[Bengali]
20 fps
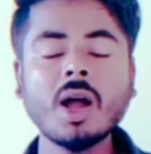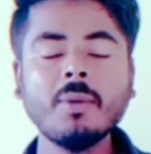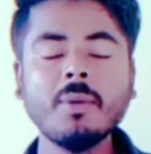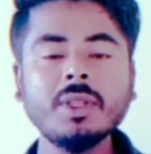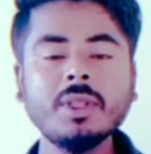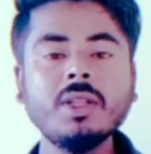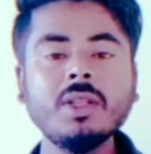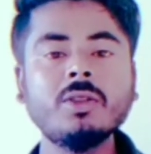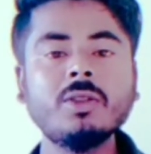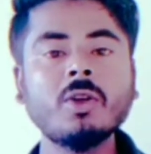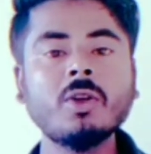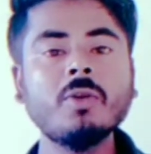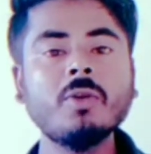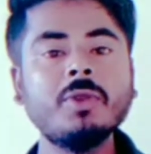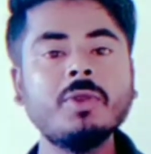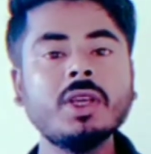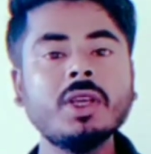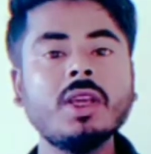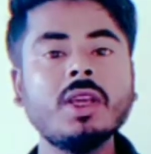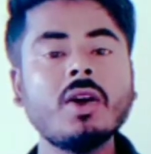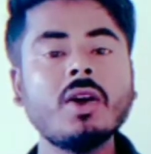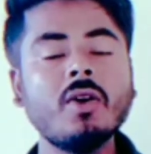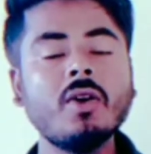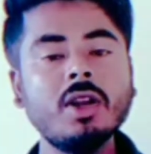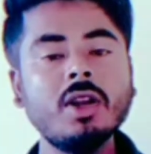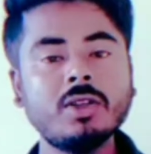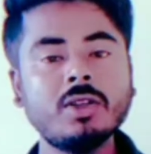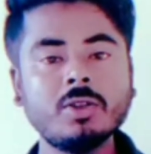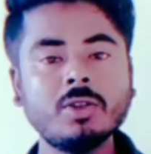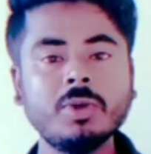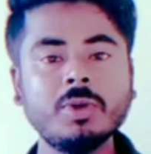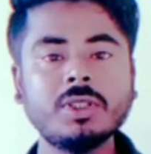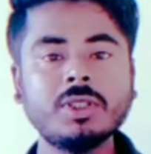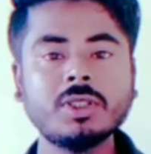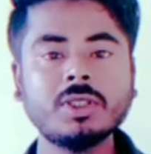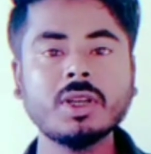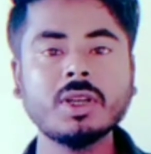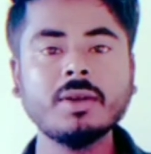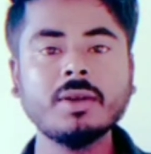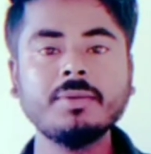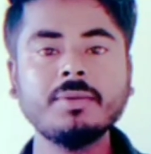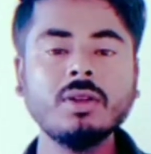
আমাদের তরফ থেকে অনেক শুভেচ্ছা